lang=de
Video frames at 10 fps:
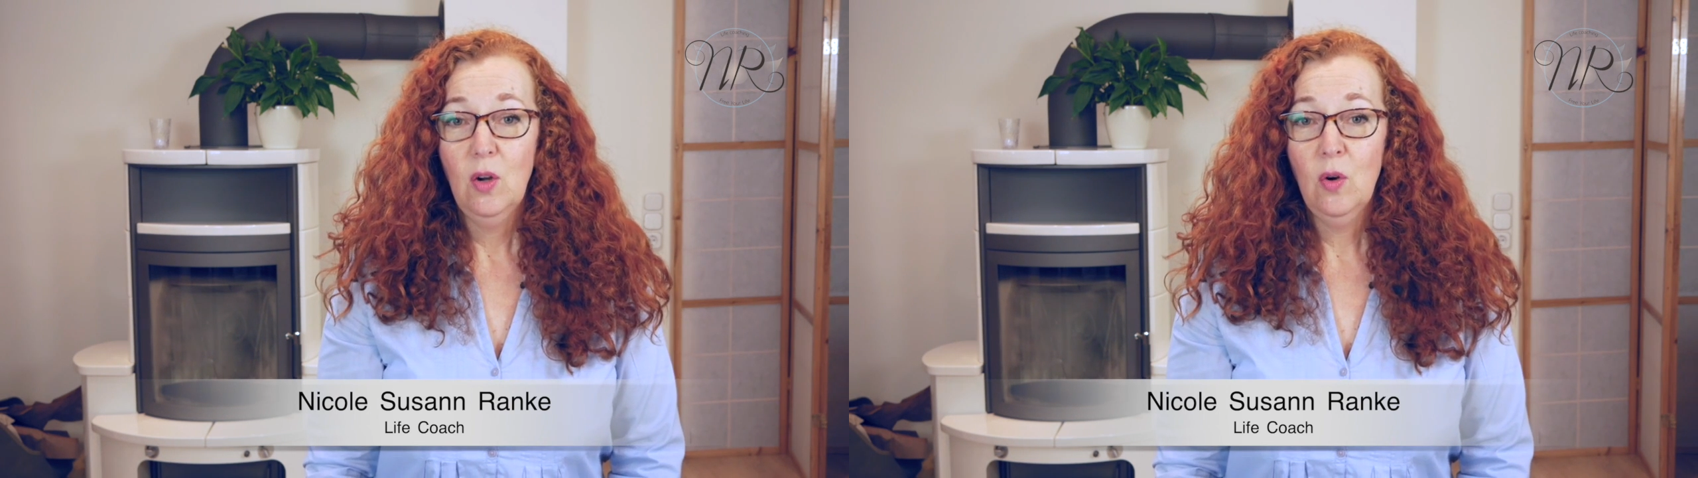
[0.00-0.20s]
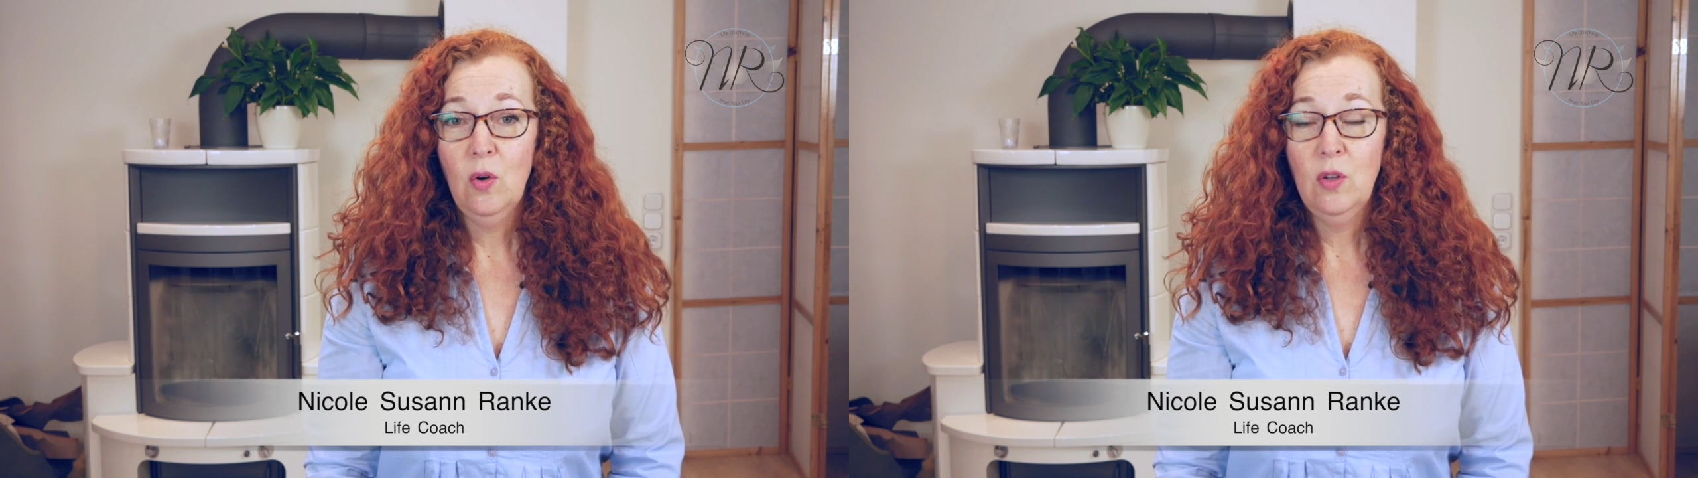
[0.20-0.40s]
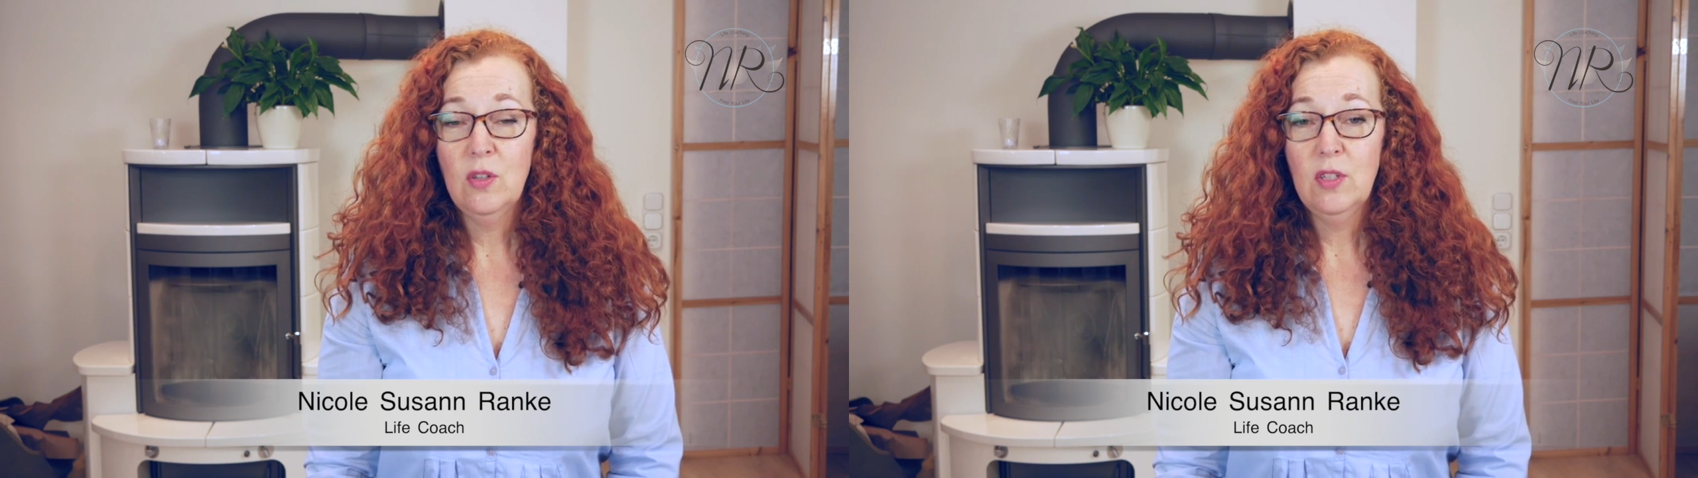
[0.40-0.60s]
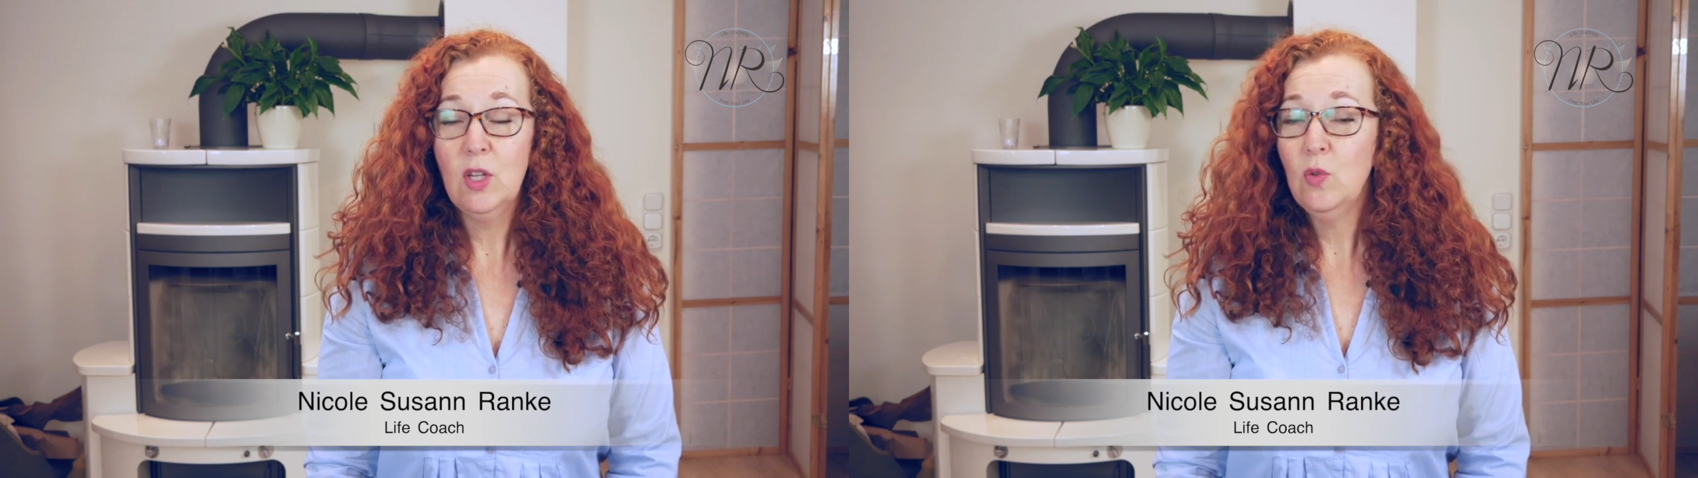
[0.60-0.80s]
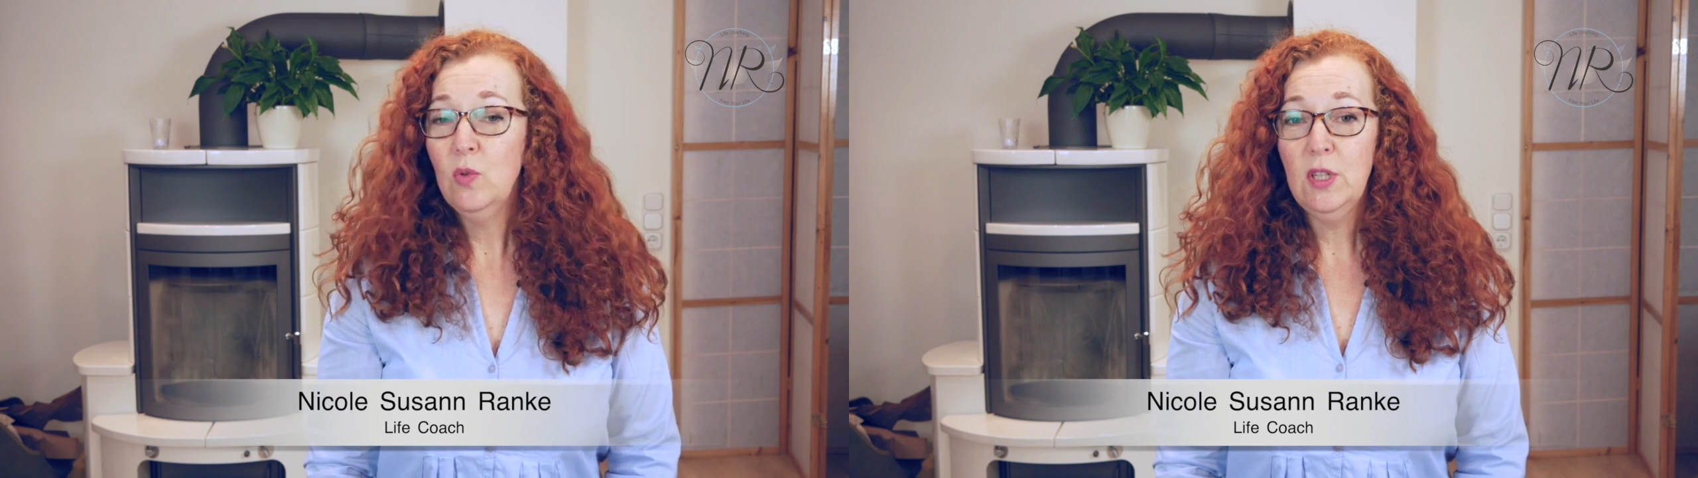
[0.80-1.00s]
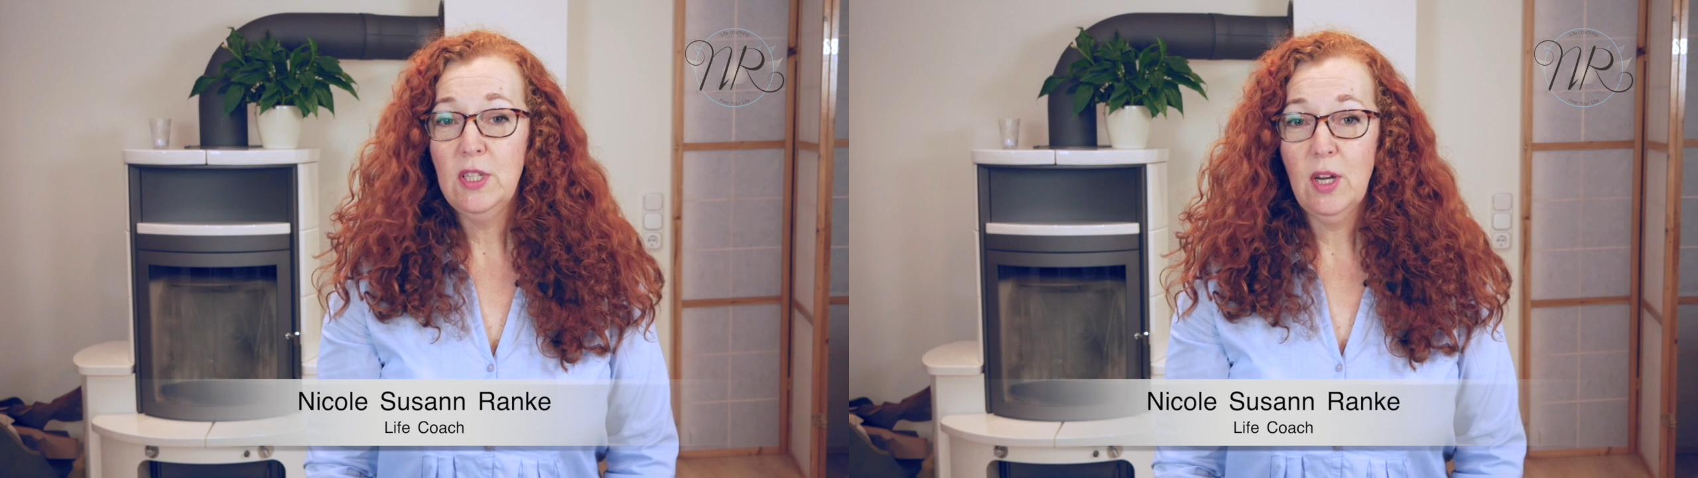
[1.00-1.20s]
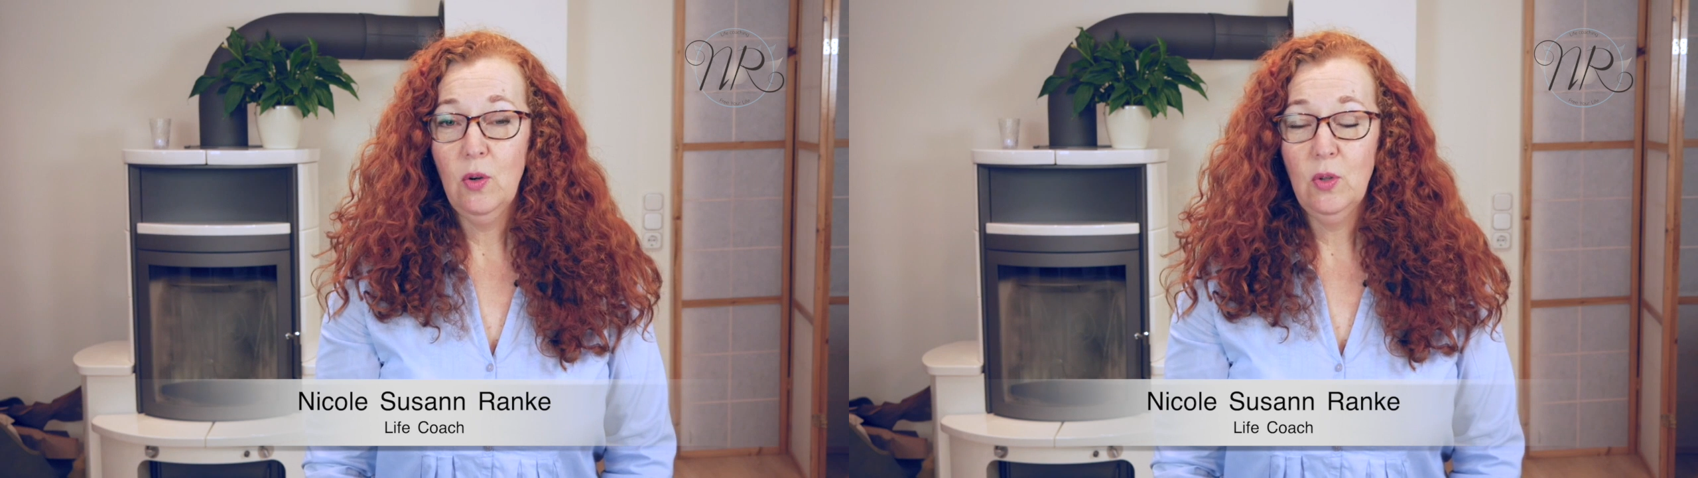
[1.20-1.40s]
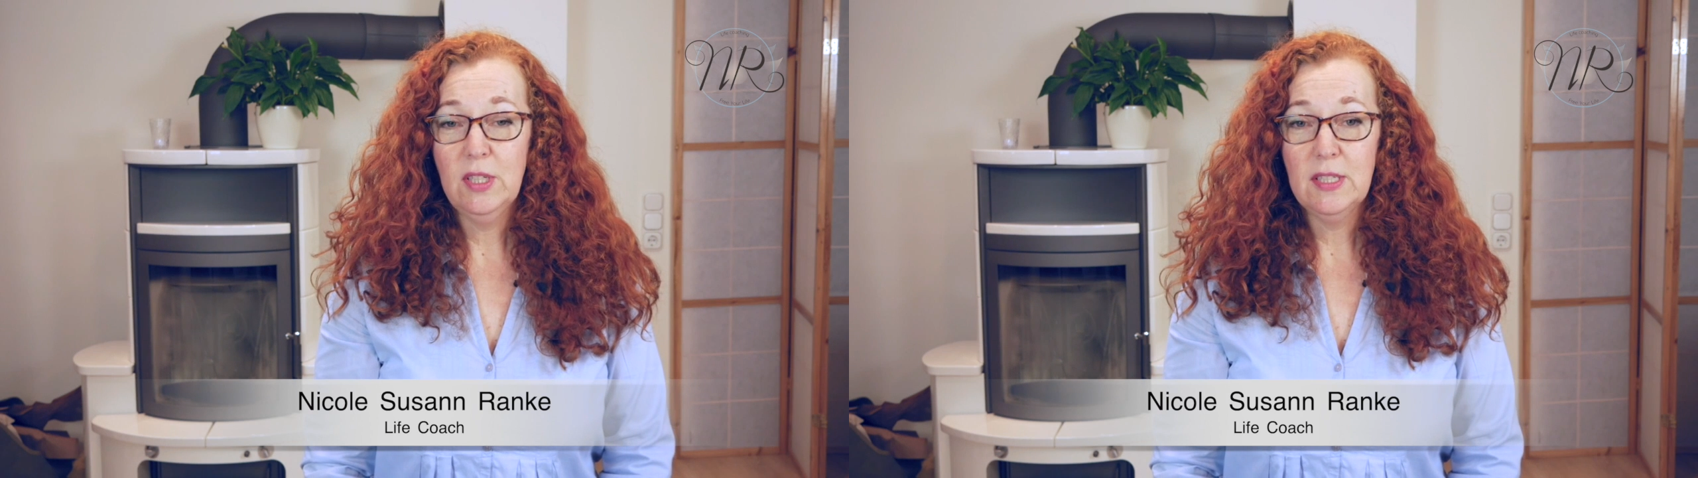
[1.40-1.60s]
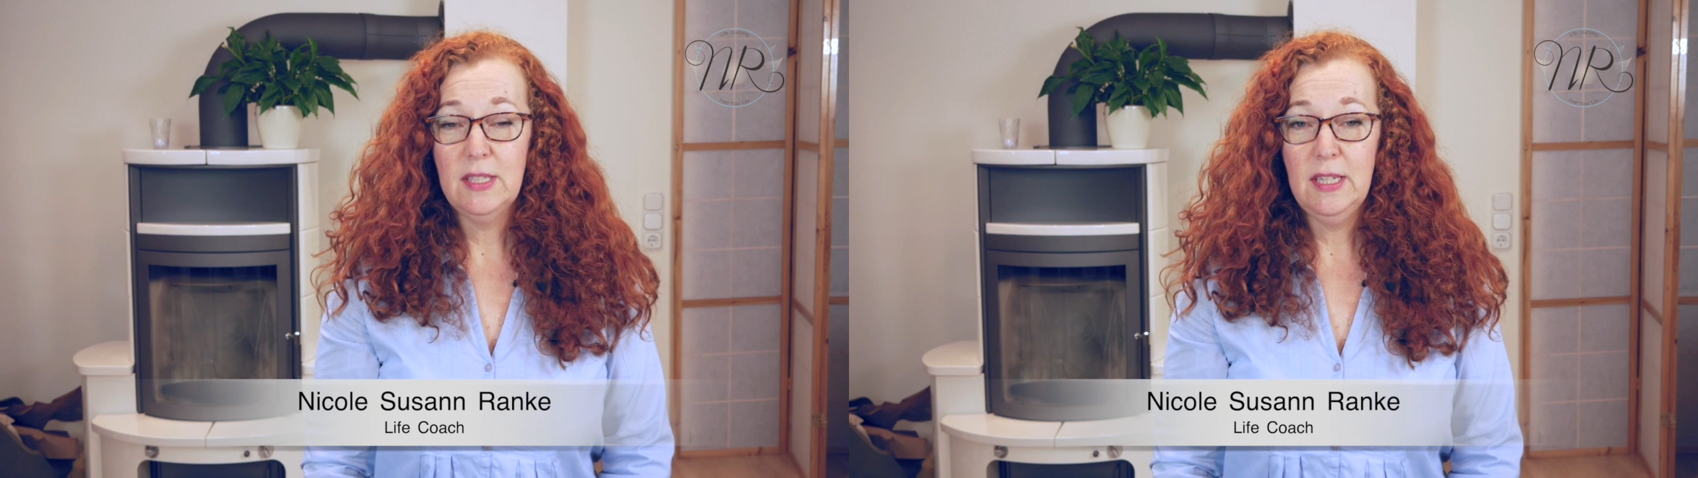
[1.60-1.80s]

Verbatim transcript: Und natürlich taucht das